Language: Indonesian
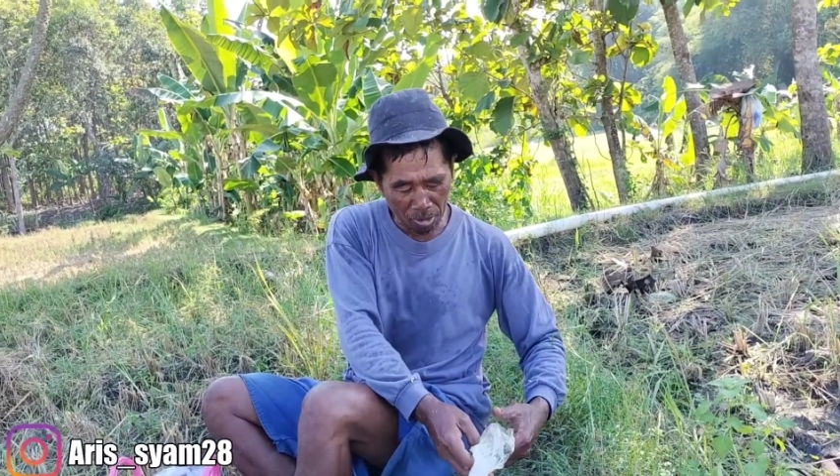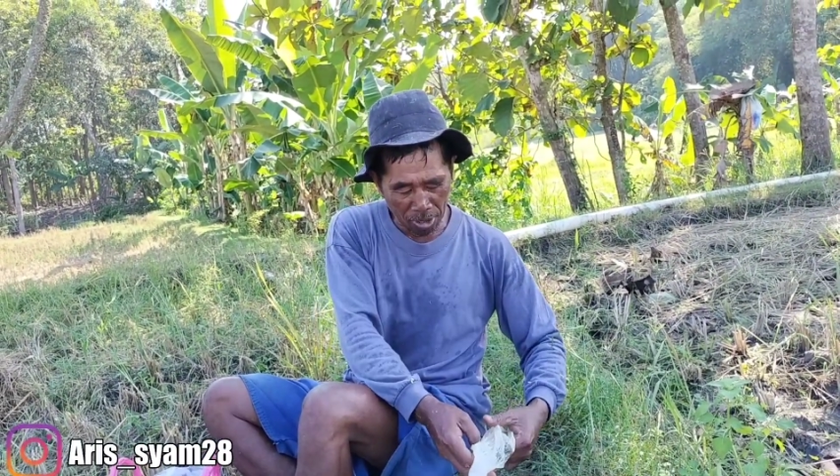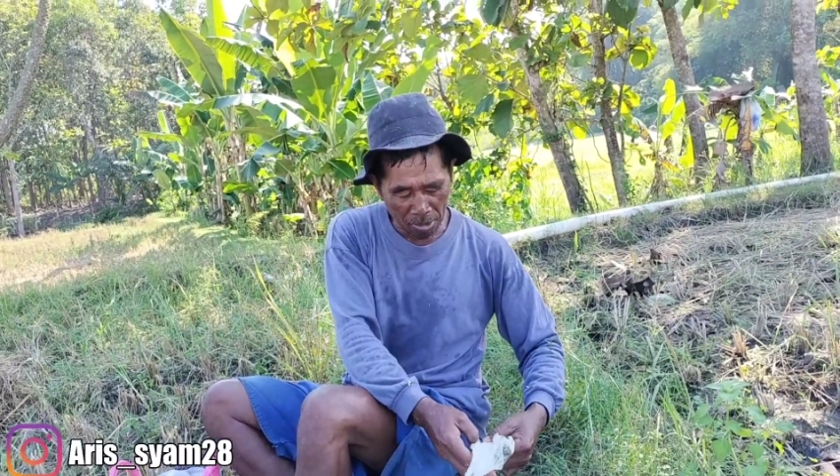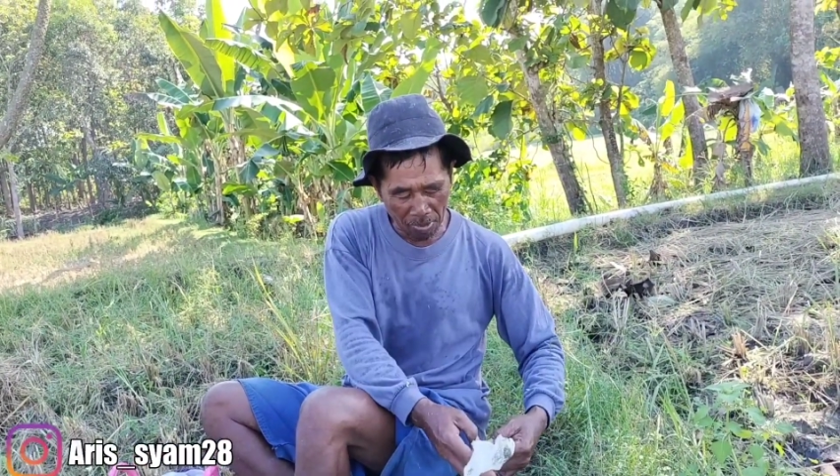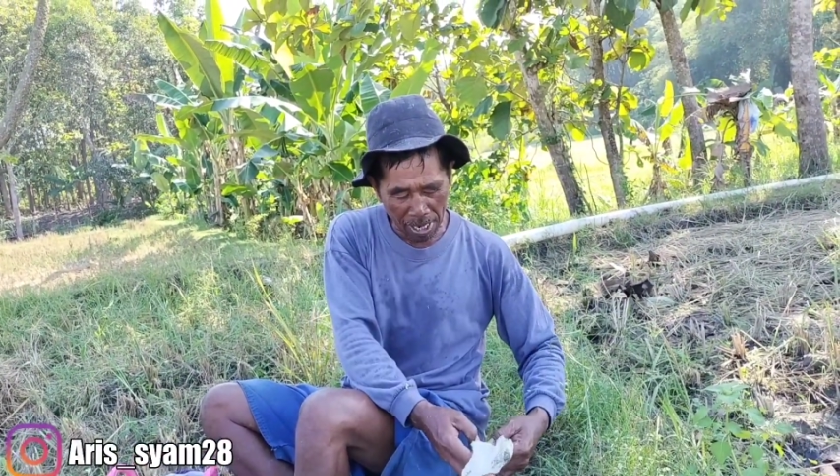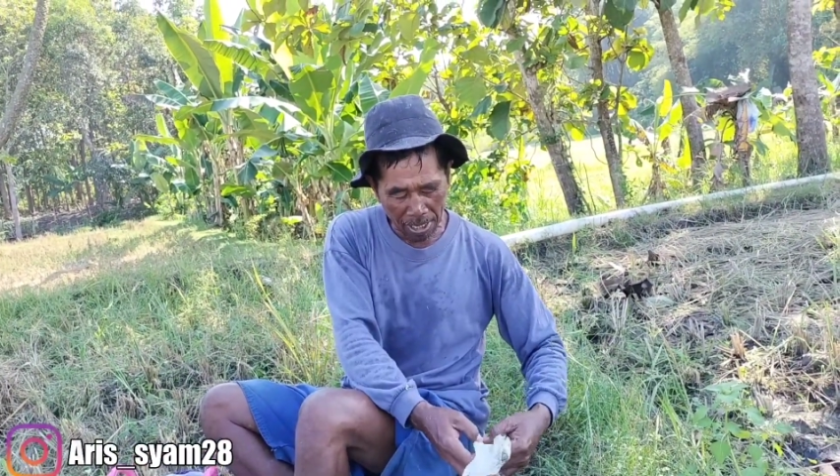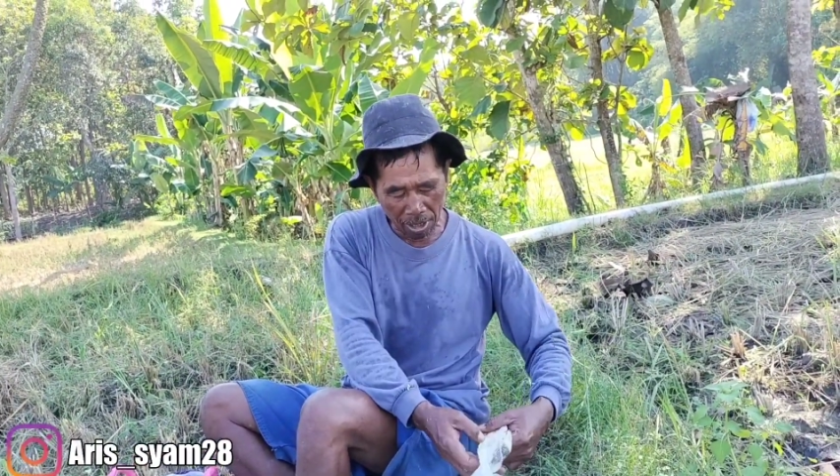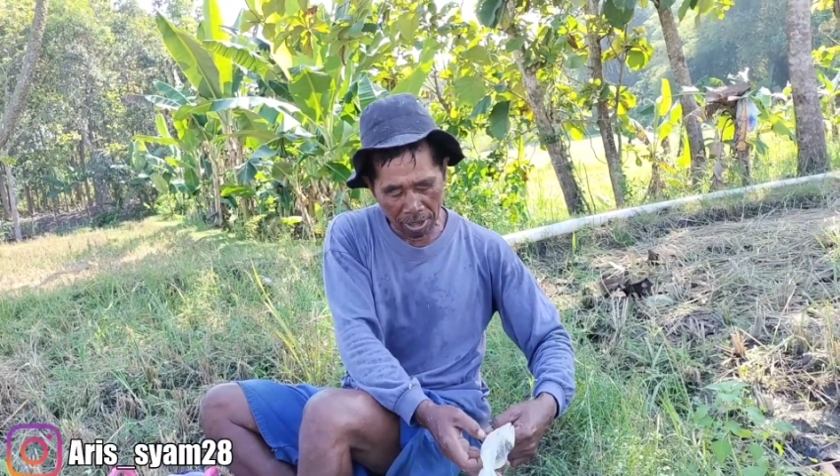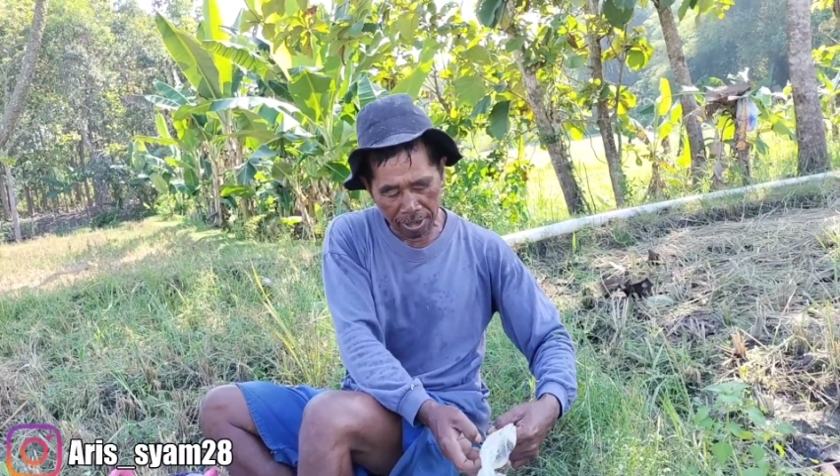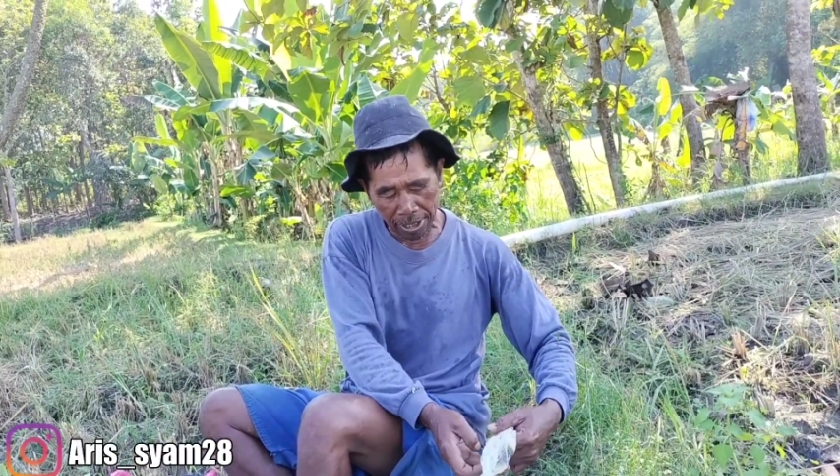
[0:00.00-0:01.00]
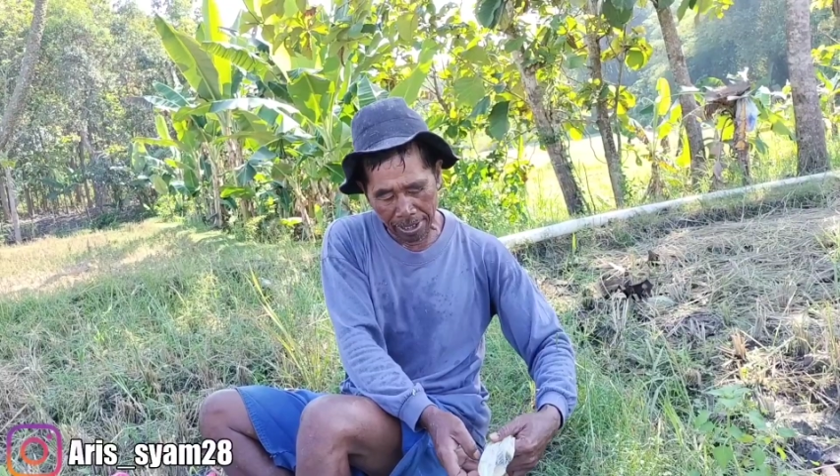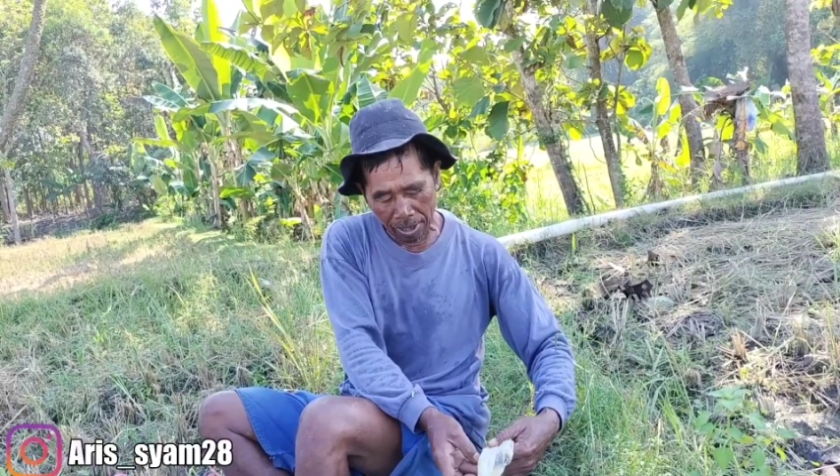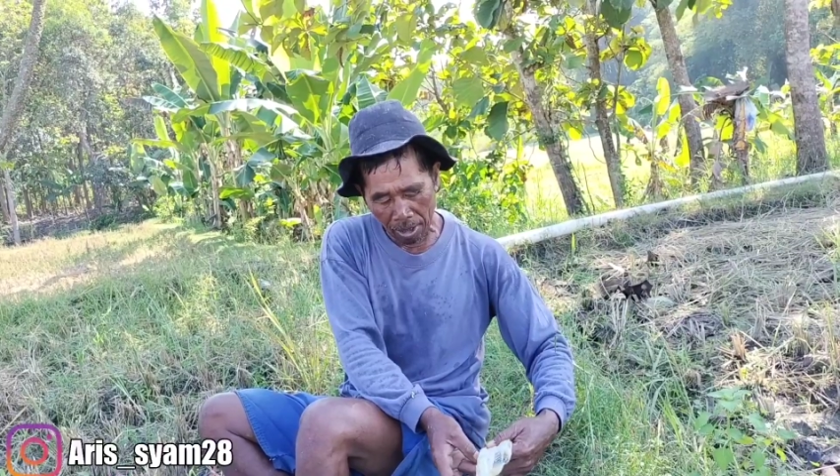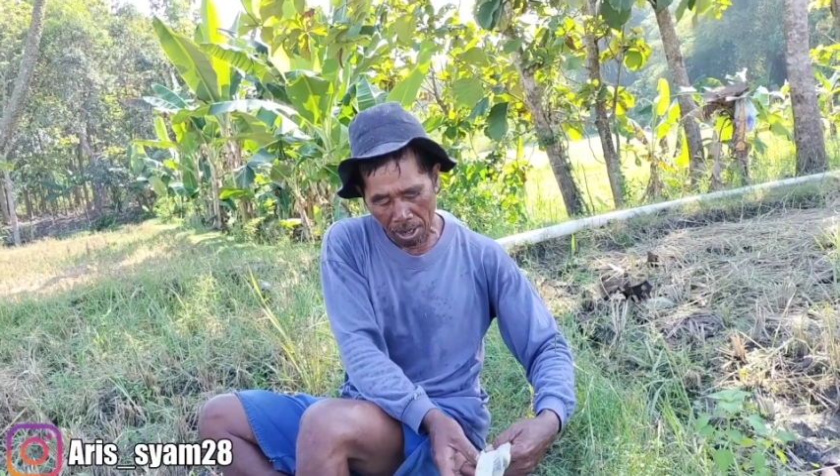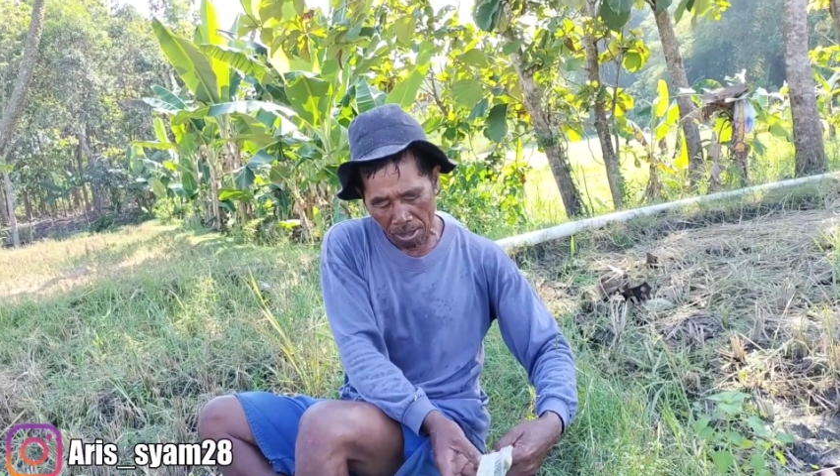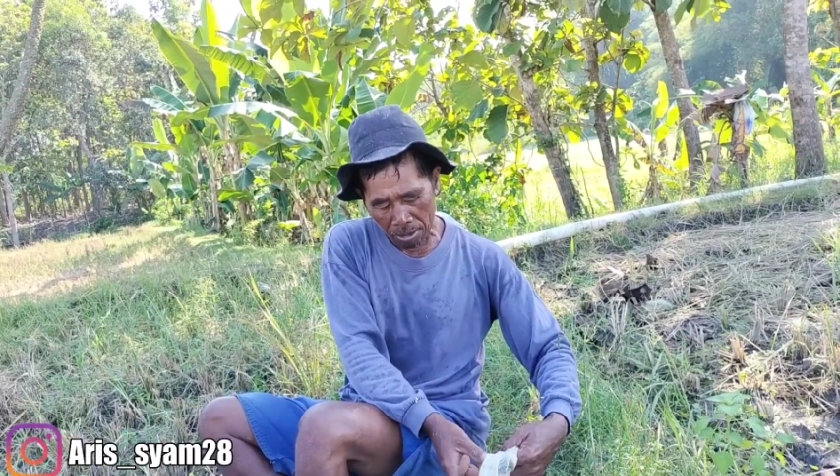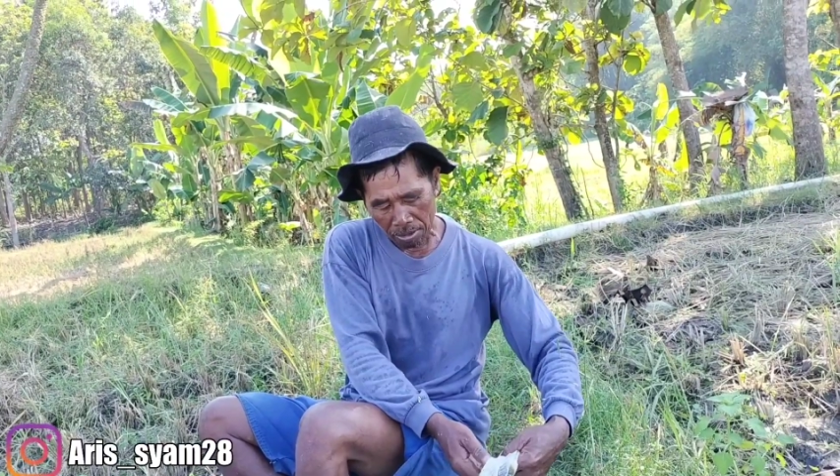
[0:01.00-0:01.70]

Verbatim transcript: walah terong